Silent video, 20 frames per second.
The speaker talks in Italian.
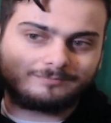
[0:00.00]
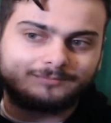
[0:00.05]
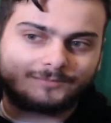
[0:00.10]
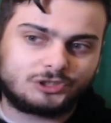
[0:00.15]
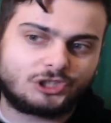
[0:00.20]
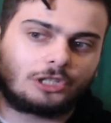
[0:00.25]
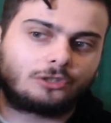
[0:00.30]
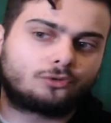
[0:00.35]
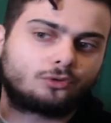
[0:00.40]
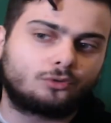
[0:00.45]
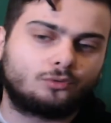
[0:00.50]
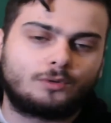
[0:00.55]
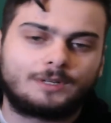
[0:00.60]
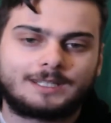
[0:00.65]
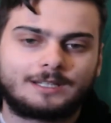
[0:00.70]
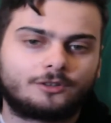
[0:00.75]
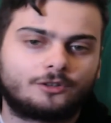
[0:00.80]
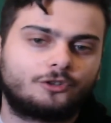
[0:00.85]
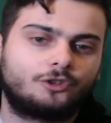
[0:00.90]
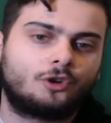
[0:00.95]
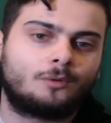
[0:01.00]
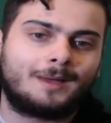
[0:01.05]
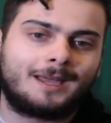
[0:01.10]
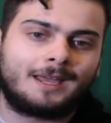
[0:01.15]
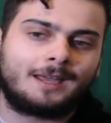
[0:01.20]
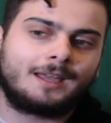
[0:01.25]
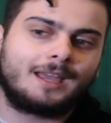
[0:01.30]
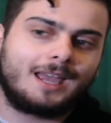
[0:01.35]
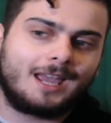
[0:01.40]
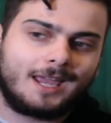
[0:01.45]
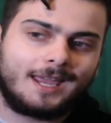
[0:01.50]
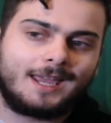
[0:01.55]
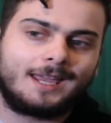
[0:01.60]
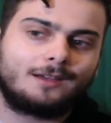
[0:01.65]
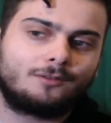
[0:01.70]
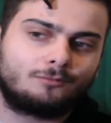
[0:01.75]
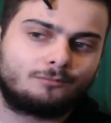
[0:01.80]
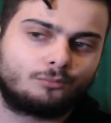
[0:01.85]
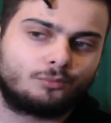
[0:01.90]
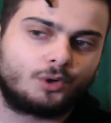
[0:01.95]
102 secondo me
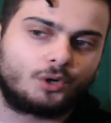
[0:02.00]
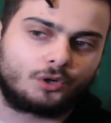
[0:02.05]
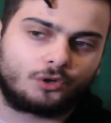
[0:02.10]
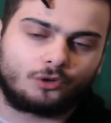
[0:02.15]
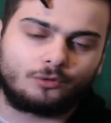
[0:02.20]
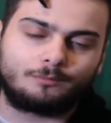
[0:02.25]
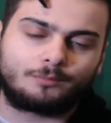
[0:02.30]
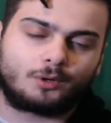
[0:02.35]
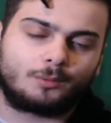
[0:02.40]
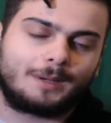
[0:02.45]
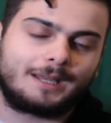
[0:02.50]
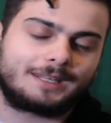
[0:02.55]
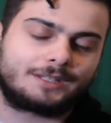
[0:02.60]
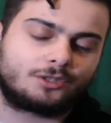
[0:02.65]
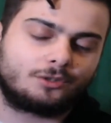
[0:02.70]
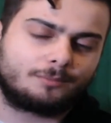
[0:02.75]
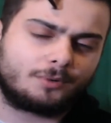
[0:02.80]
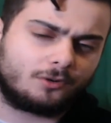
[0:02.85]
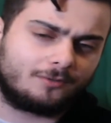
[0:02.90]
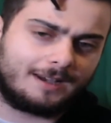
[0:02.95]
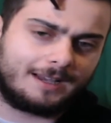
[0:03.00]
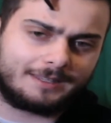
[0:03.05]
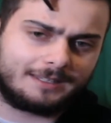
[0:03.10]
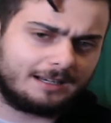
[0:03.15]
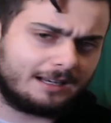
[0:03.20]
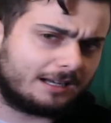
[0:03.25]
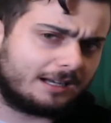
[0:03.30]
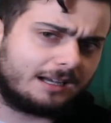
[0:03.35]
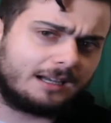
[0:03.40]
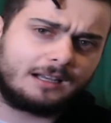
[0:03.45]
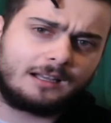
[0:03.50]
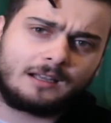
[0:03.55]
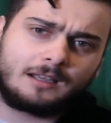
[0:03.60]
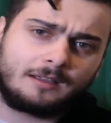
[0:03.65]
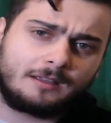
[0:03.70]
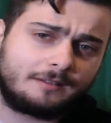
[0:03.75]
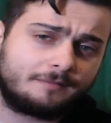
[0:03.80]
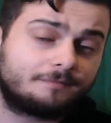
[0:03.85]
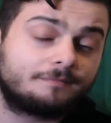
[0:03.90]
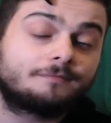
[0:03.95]
è un buon compromesso, provatela
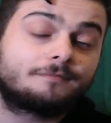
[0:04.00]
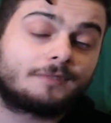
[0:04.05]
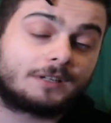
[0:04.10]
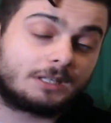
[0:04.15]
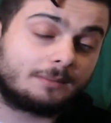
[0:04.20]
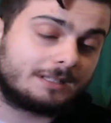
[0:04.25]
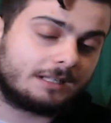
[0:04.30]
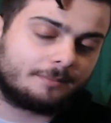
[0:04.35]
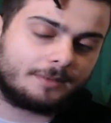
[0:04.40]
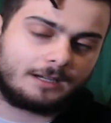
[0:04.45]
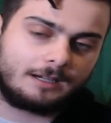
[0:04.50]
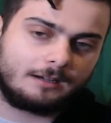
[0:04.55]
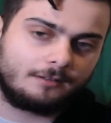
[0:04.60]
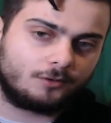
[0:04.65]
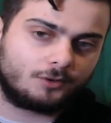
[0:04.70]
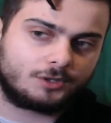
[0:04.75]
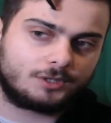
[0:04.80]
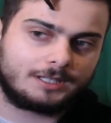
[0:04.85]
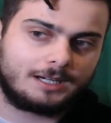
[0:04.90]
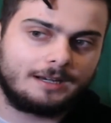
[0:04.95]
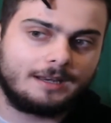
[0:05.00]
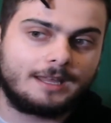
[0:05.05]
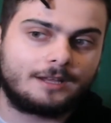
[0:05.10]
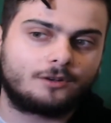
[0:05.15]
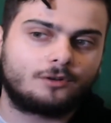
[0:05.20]
e fatemi sapere la vostra nei